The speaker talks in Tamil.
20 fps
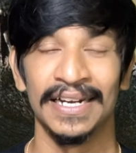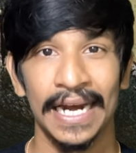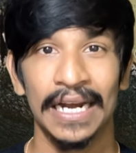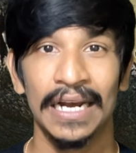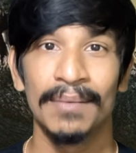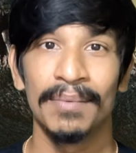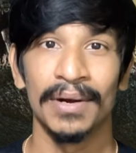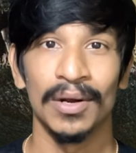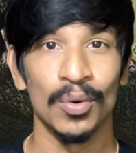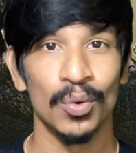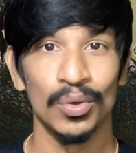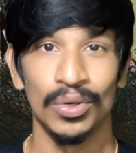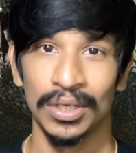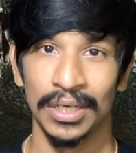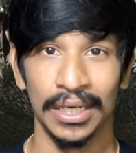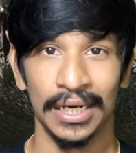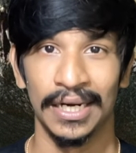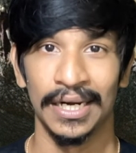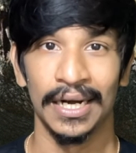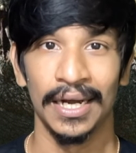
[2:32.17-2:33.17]
கிண்டல் பண்ண
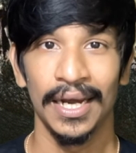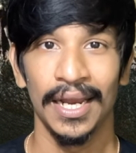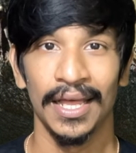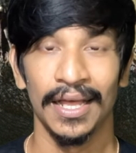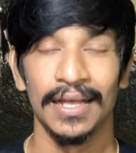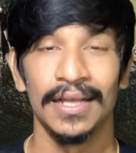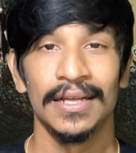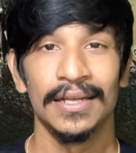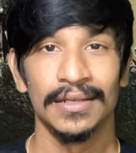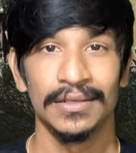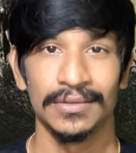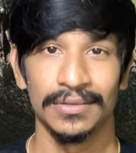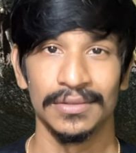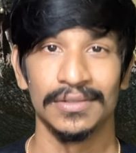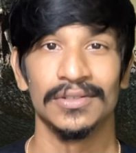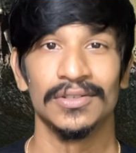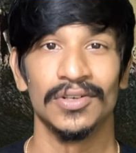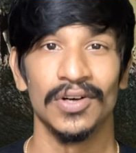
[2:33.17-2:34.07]
கூட்டங்கள் இருக்குல்ல ஸோ